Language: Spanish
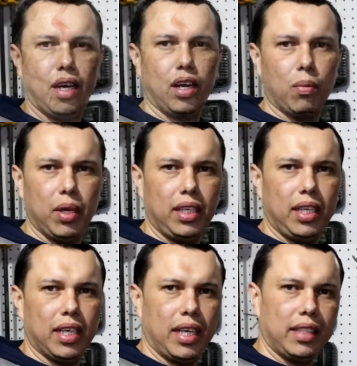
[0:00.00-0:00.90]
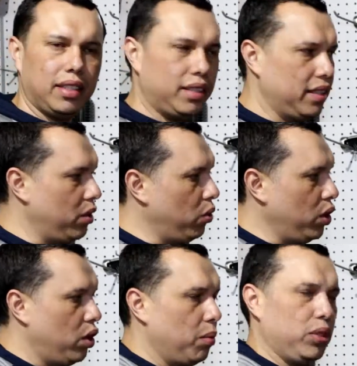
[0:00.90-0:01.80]
Como les dije, este es el
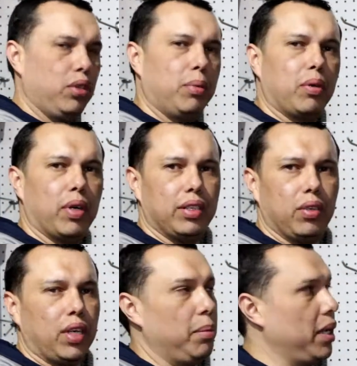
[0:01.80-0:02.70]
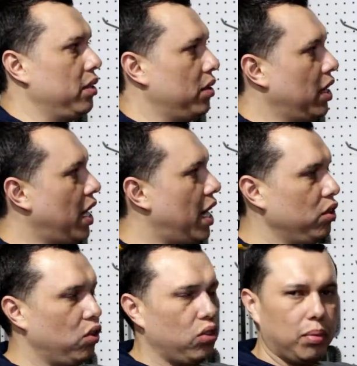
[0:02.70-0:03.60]
único motivo por el cual estoy cambiando, que el
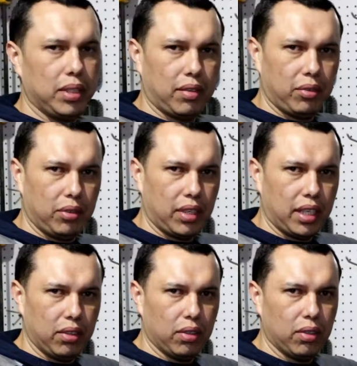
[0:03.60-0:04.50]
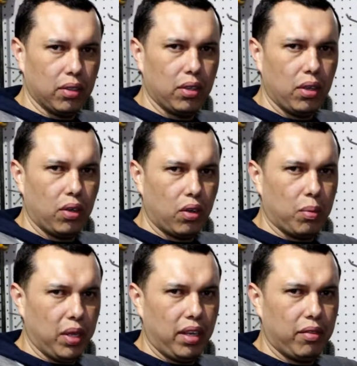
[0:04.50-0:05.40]
handle no me está funcionando
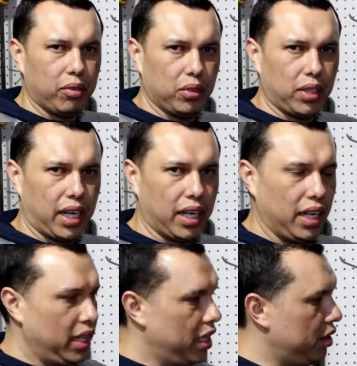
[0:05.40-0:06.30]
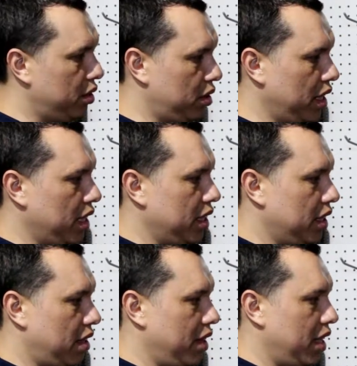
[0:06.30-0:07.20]
como debe funcionar. Si ustedes quieren
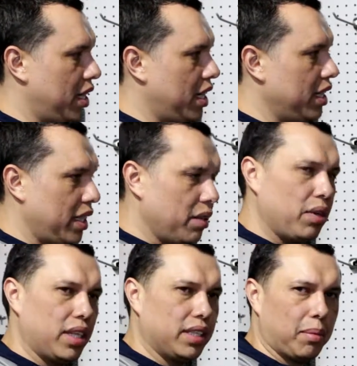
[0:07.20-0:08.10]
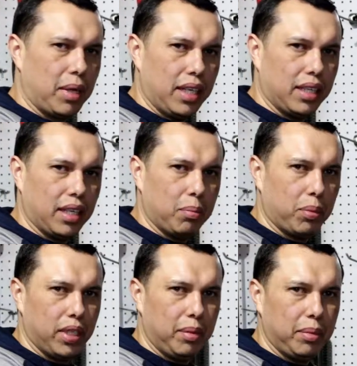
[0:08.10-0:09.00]
saber qué tengo en esta maleta,
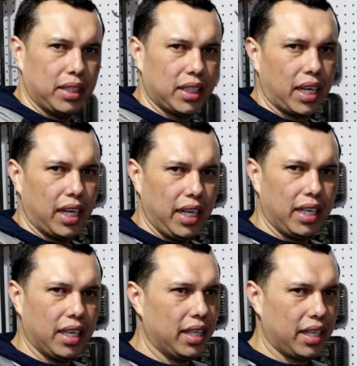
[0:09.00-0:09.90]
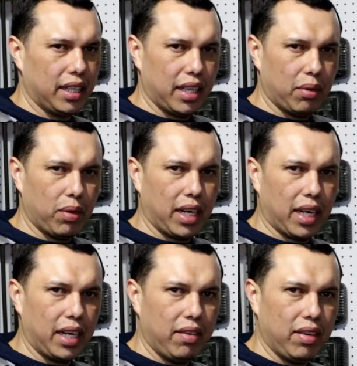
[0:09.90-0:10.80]
pueden visitar el link que tengo acá
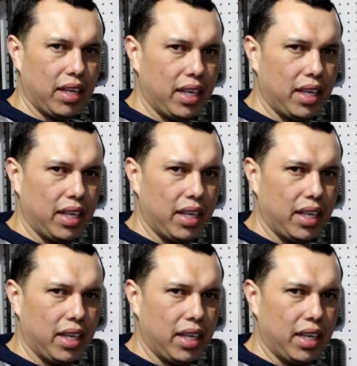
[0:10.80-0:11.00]
arriba